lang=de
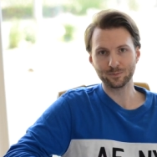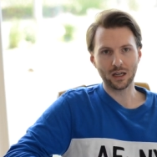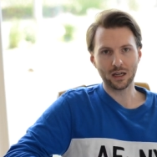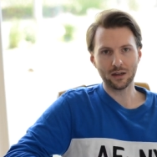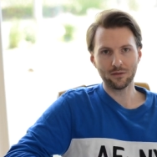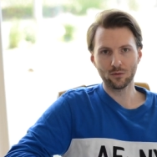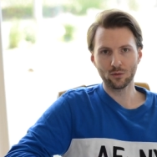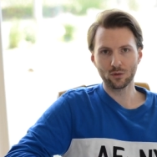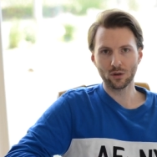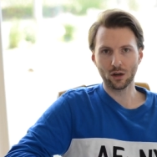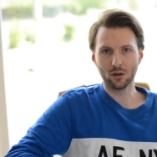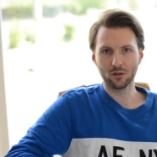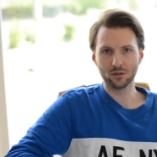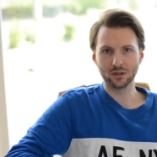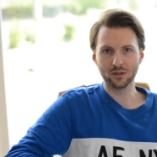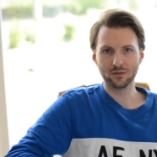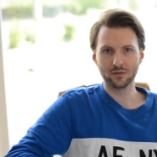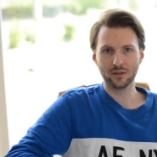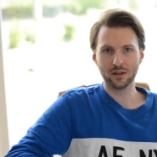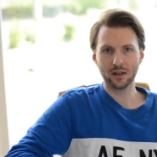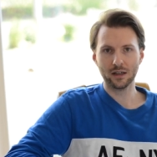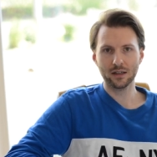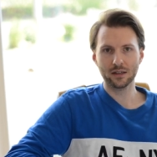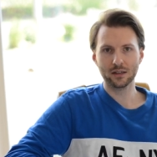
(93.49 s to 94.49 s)
Da wurde auch die
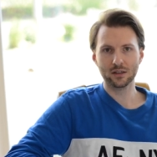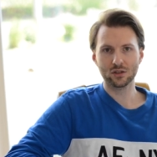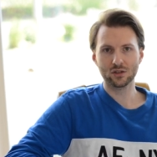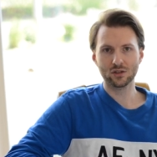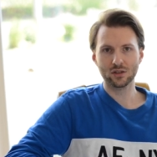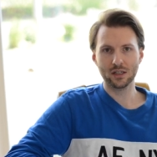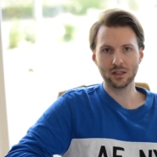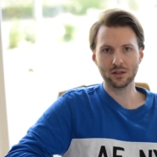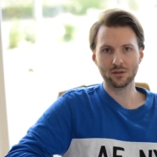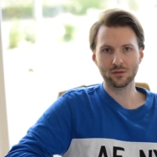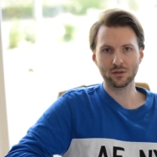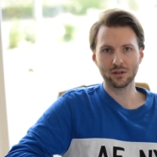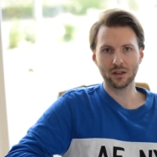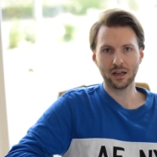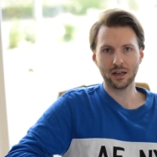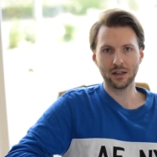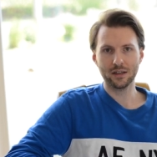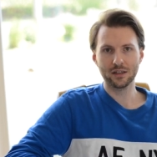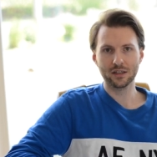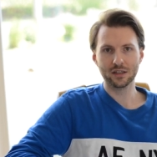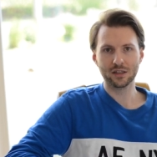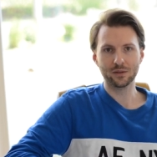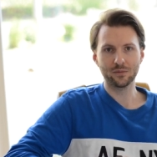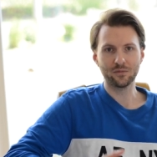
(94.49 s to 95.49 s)
Frage gestellt, unter
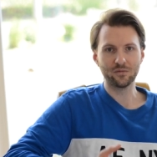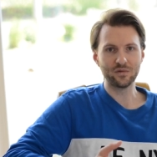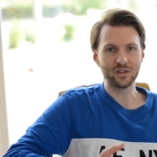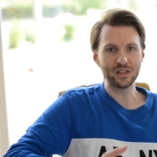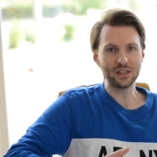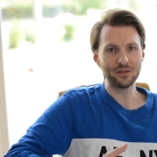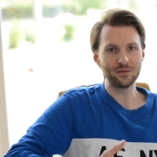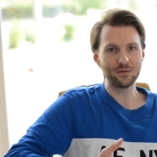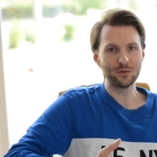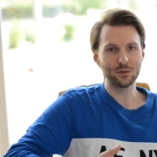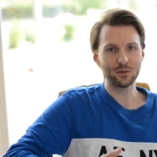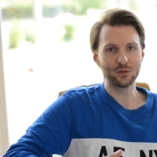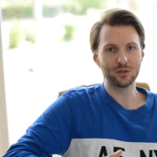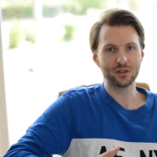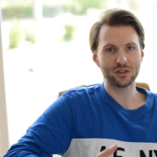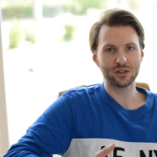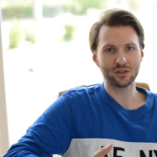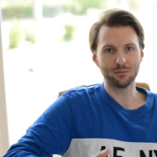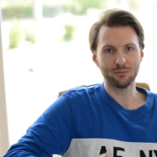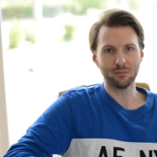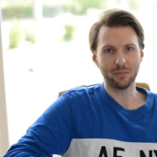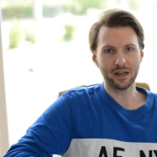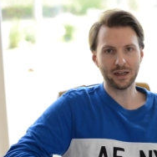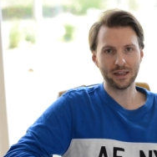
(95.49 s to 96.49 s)
anderem, wie würde
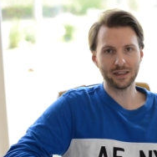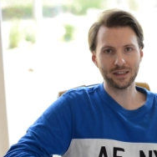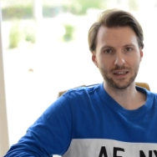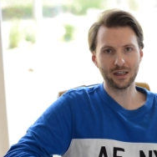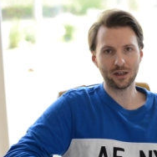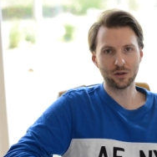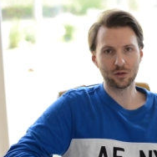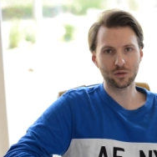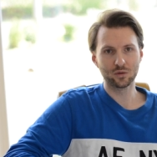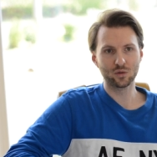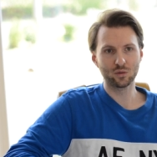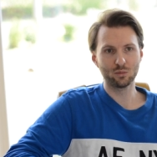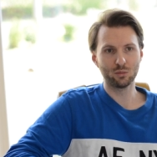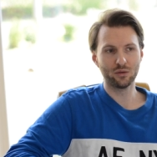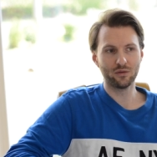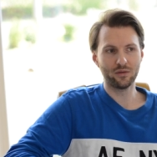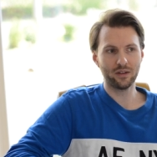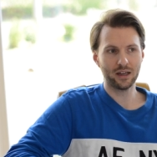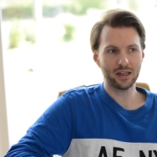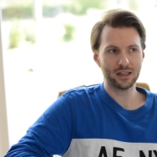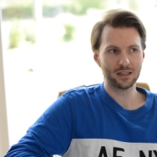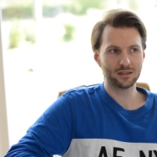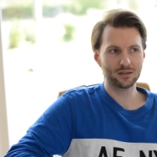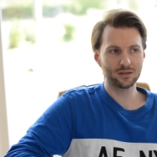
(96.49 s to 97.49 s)
ich mein Auto
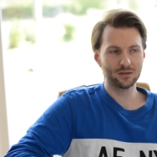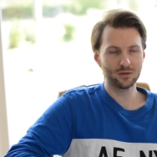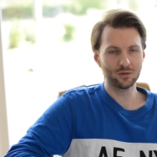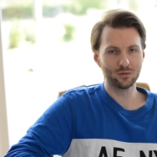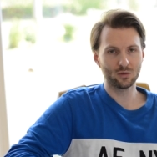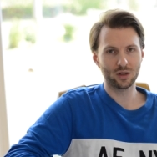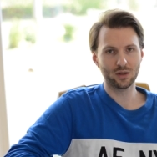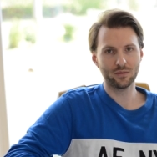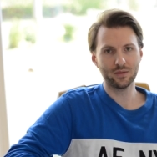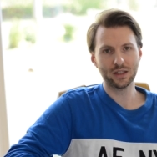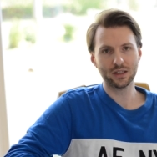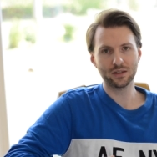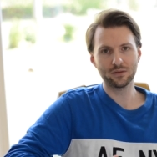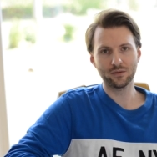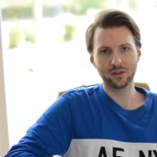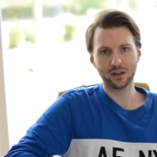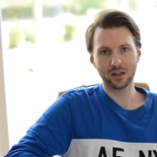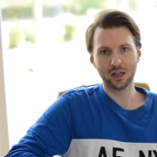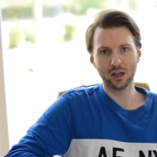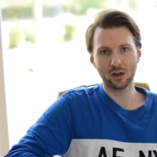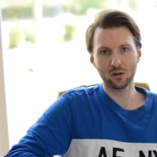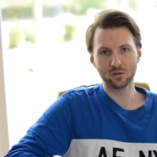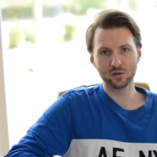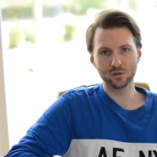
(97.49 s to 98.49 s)
bewerten oder welchen
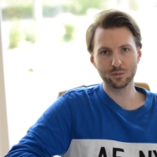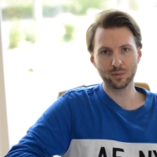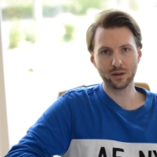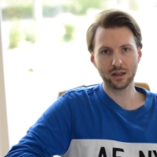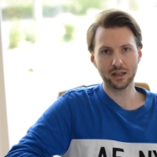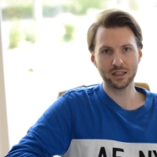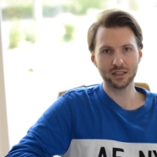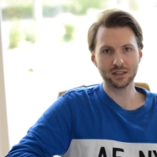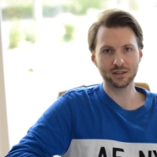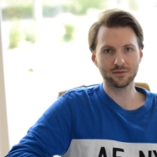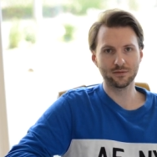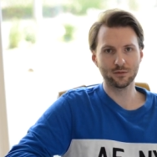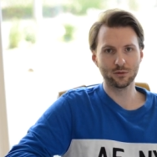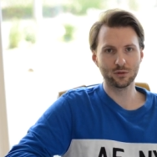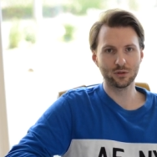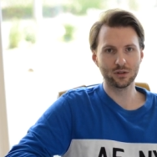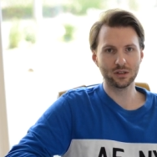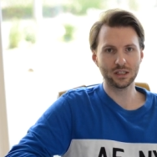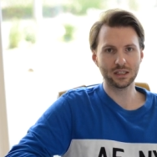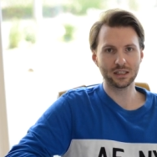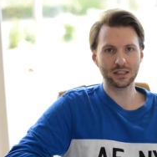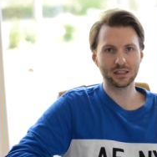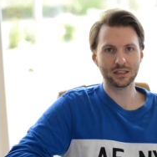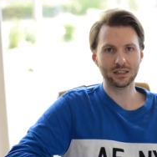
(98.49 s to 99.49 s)
Verkaufspreis würde
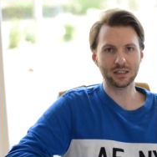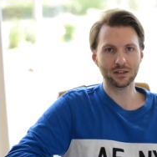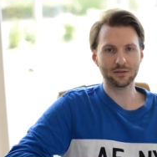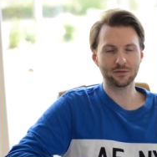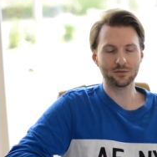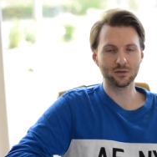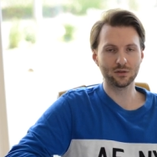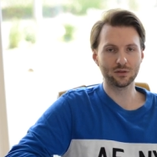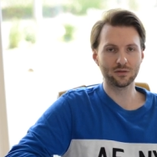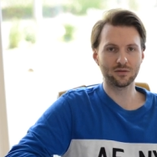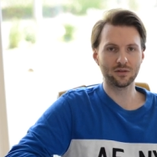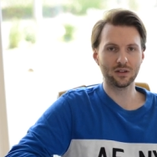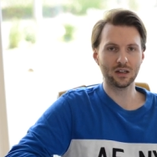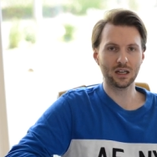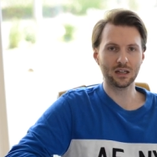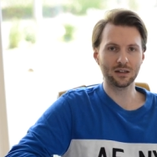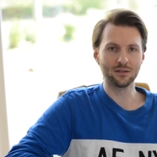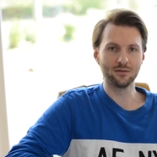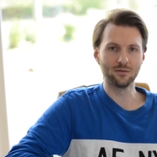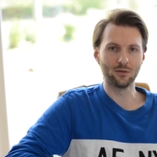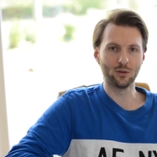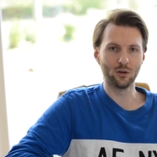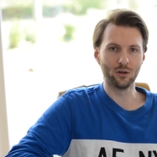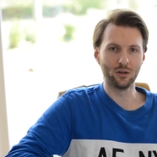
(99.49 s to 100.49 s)
ich dafür
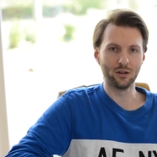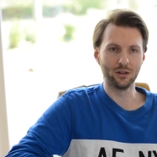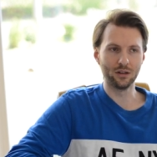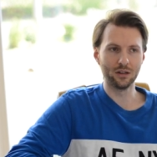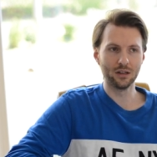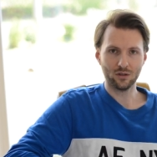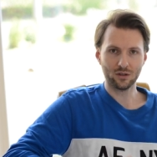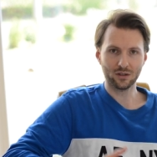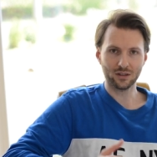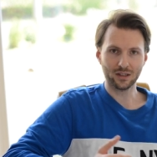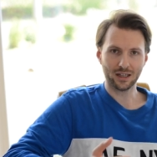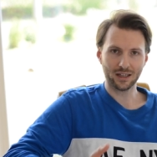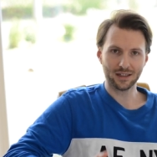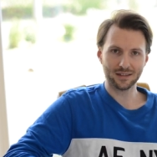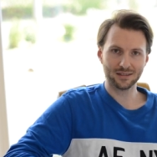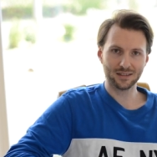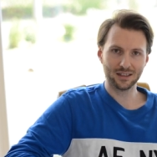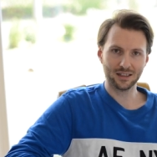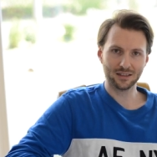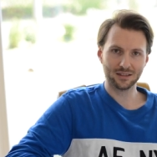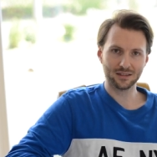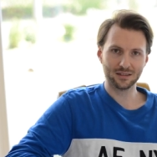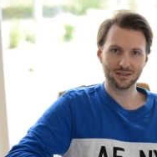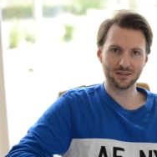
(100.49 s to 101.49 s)
verlangen wollen. Und da das
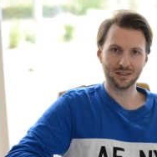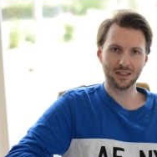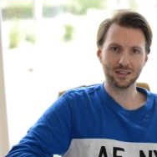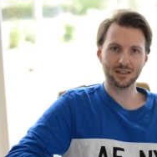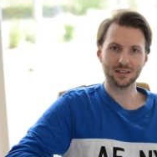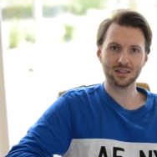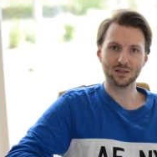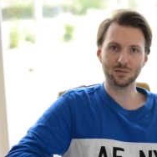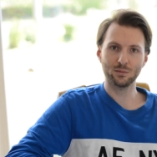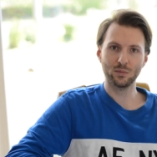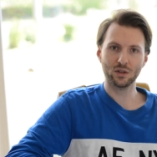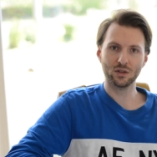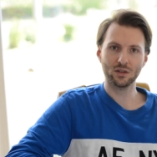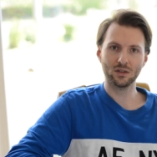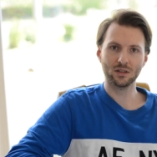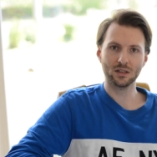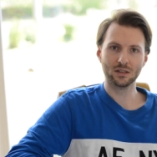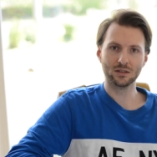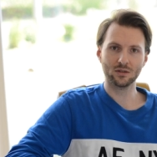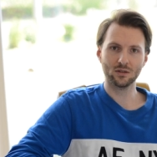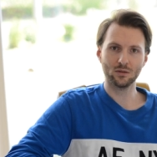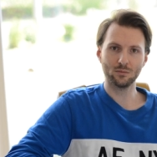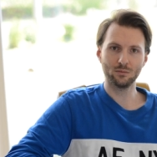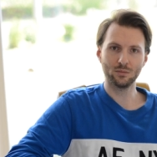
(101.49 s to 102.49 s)
sehr interessant ist, möchte ich
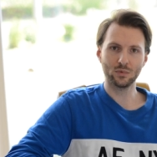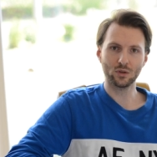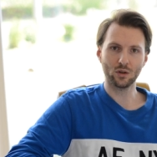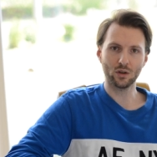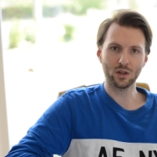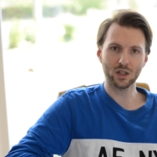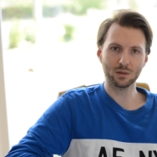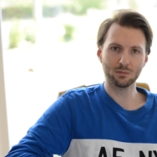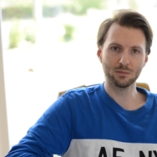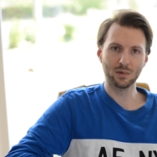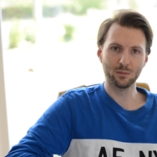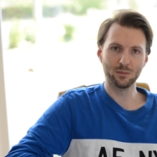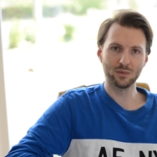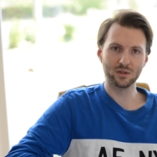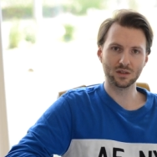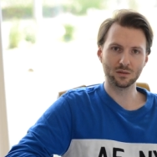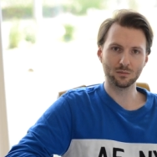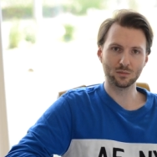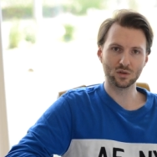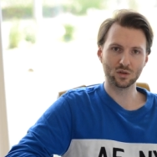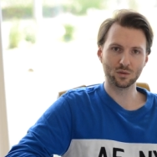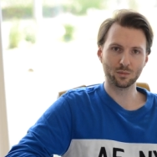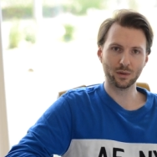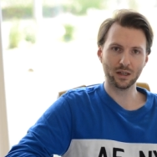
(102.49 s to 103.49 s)
das mit euch mal ein
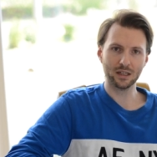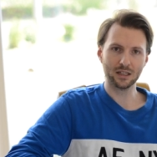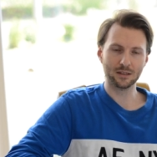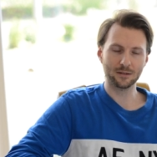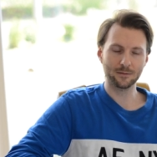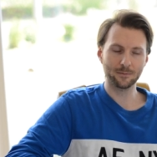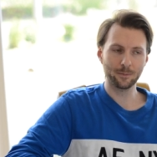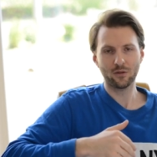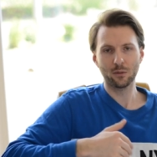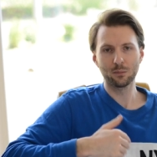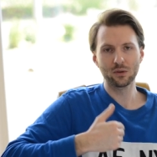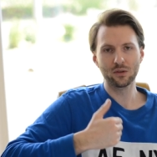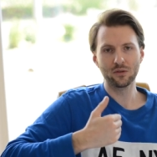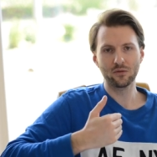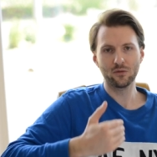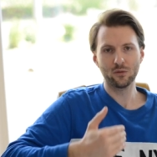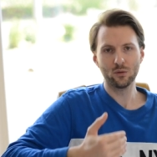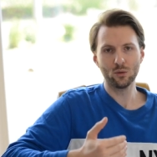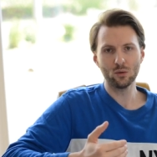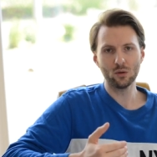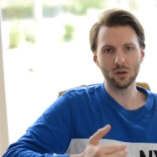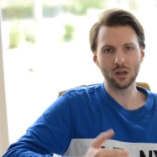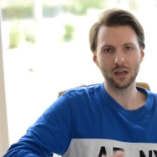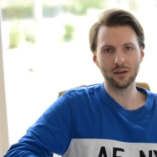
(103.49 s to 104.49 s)
bisschen besprechen. Vom
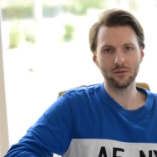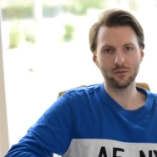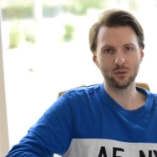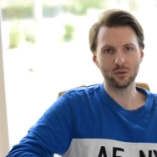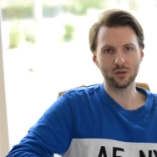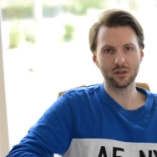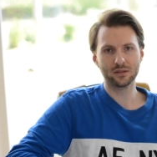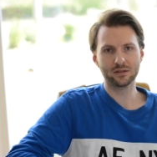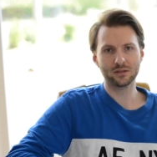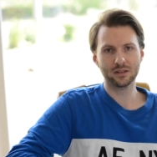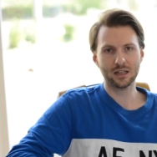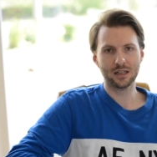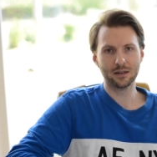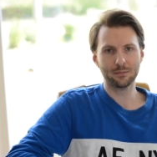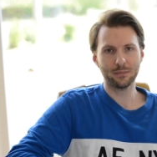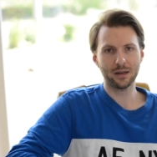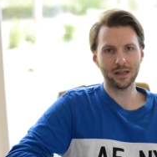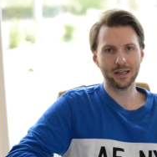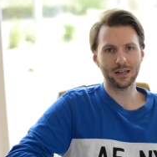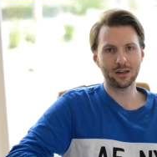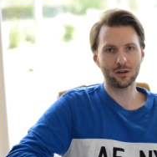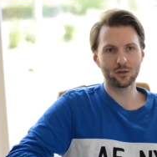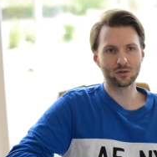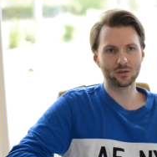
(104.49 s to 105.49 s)
Gefühl her würde ich sagen,
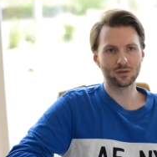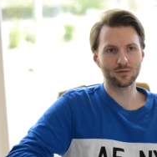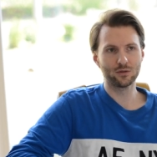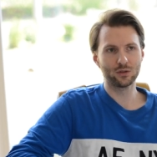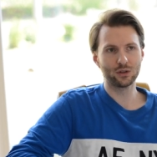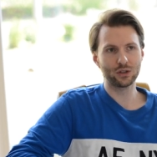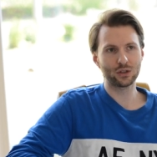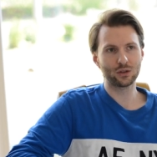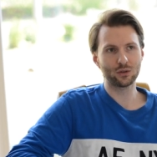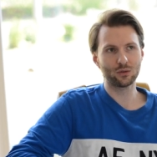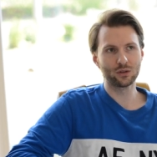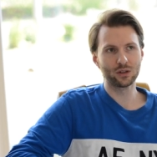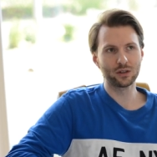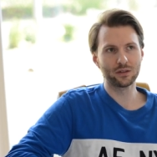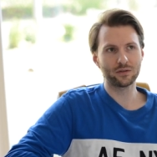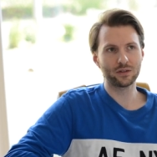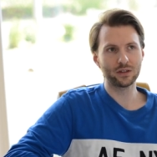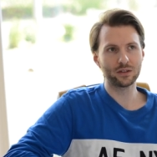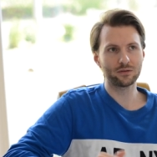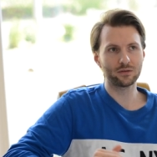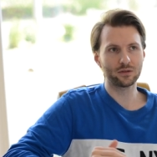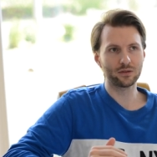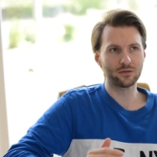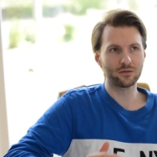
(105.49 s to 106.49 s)
mein Auto würde ich
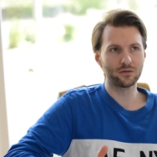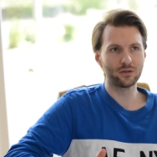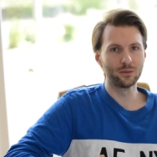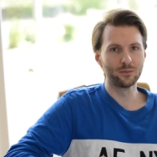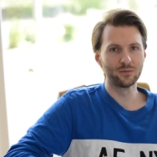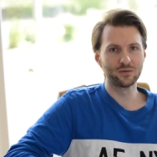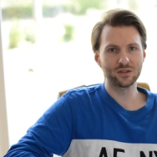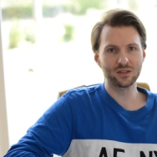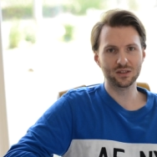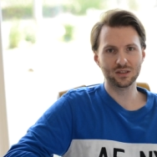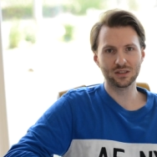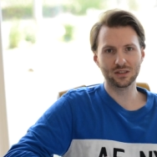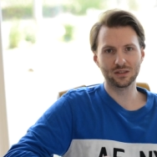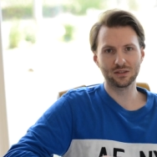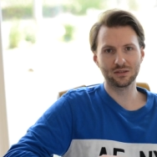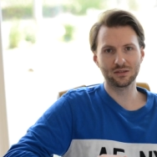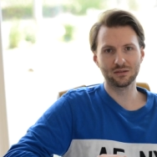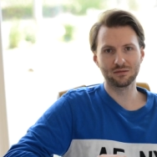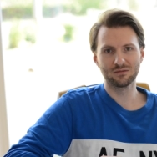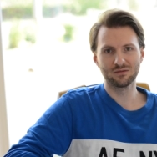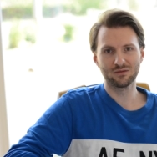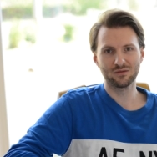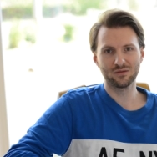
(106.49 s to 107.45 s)
ungefähr für 15,